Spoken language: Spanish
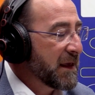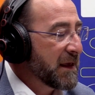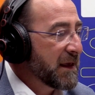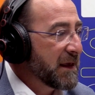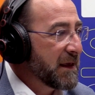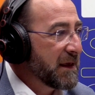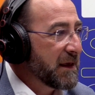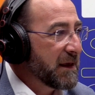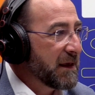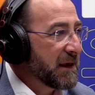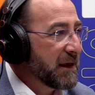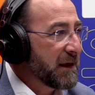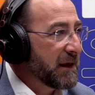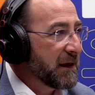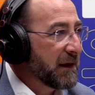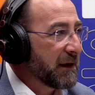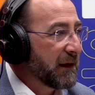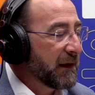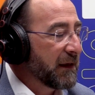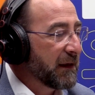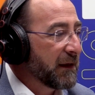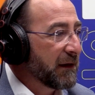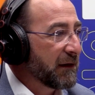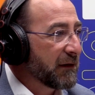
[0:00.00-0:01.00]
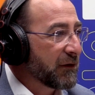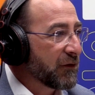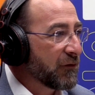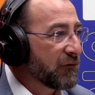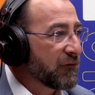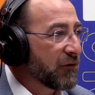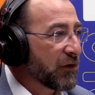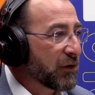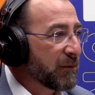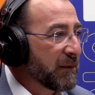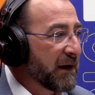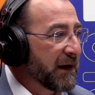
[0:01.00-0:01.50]
y,
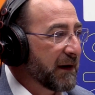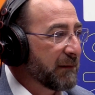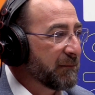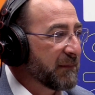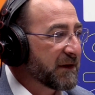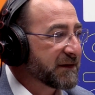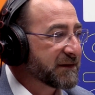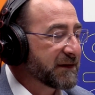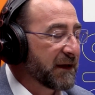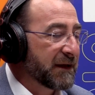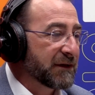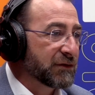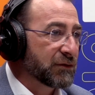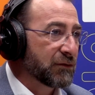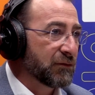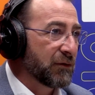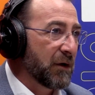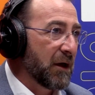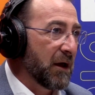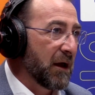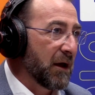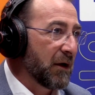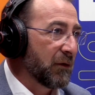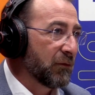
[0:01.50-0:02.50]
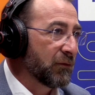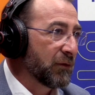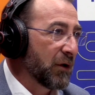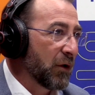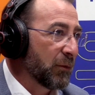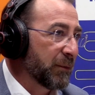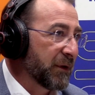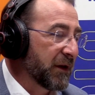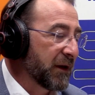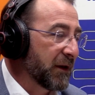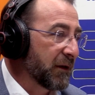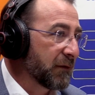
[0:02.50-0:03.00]
conformar en base a eso una, una
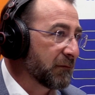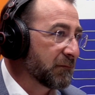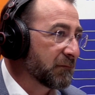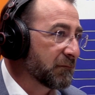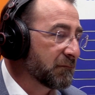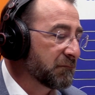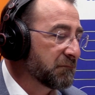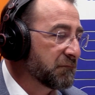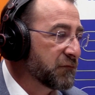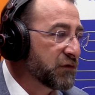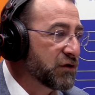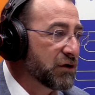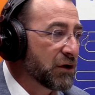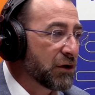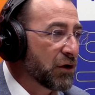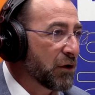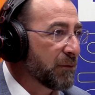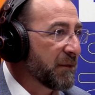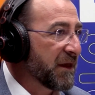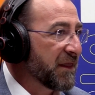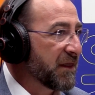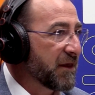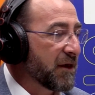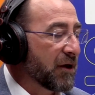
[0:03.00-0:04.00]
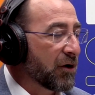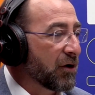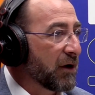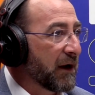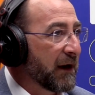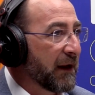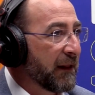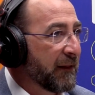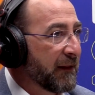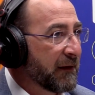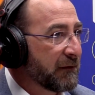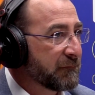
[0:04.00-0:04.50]
opinión. Yo no me cierro a
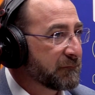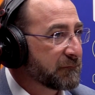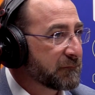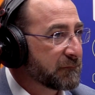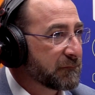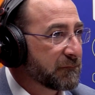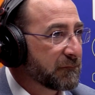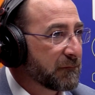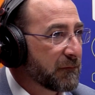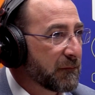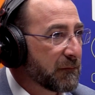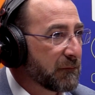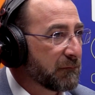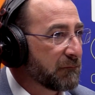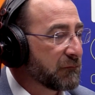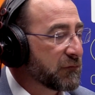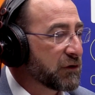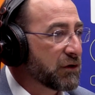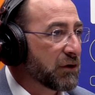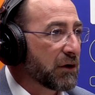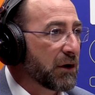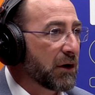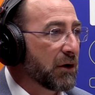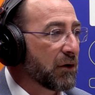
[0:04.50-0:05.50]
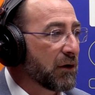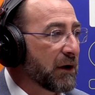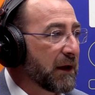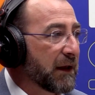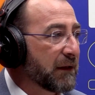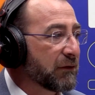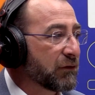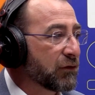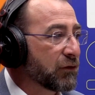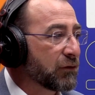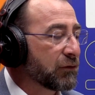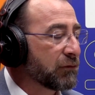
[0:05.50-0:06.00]
nada. Yo creo
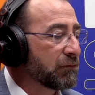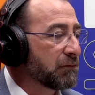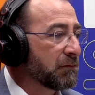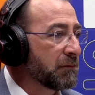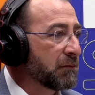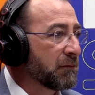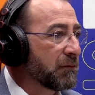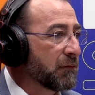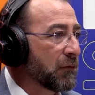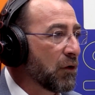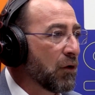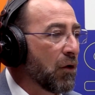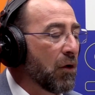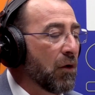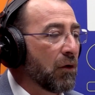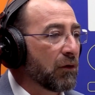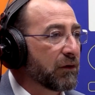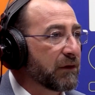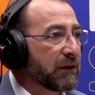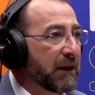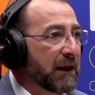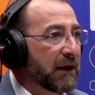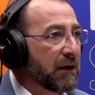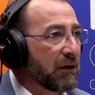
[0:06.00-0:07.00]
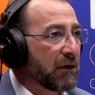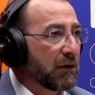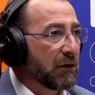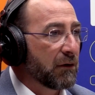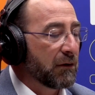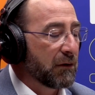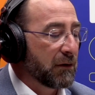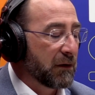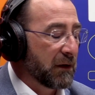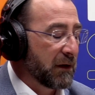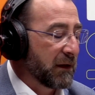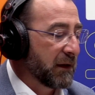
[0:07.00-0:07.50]
que no
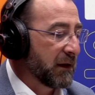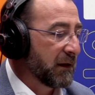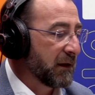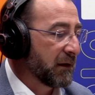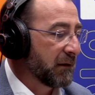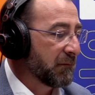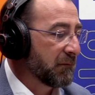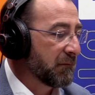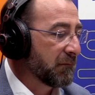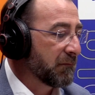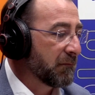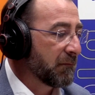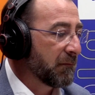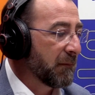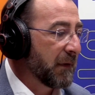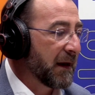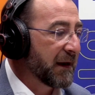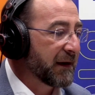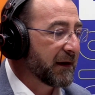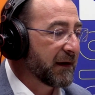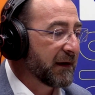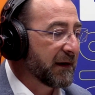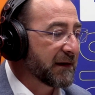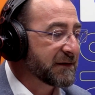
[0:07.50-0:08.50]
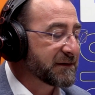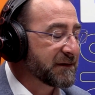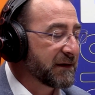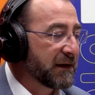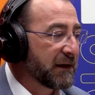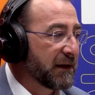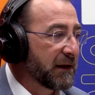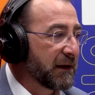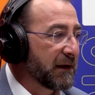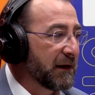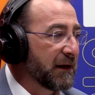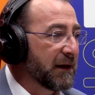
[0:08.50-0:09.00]
tengo eh, barreras
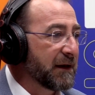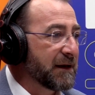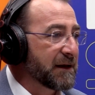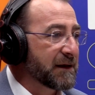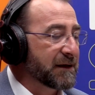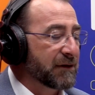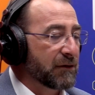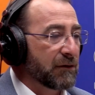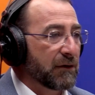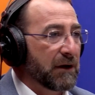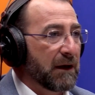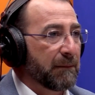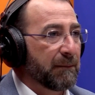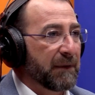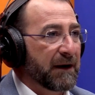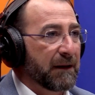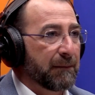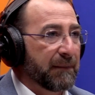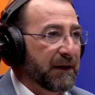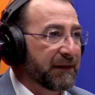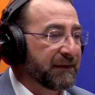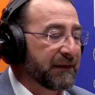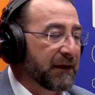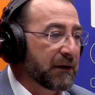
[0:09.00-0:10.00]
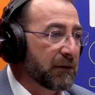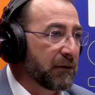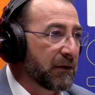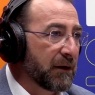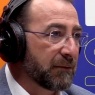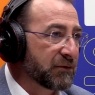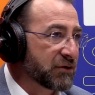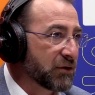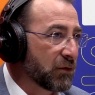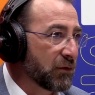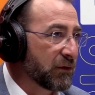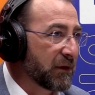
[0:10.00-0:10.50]
ni líneas rojas para pactar con
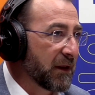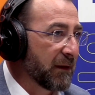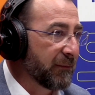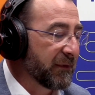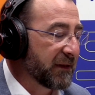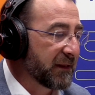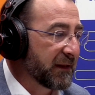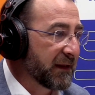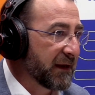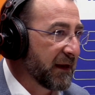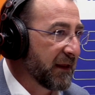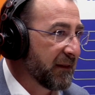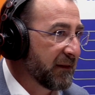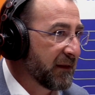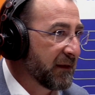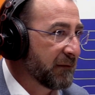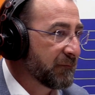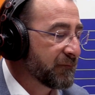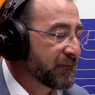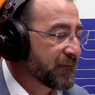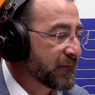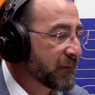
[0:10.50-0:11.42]
absolutamente nadie.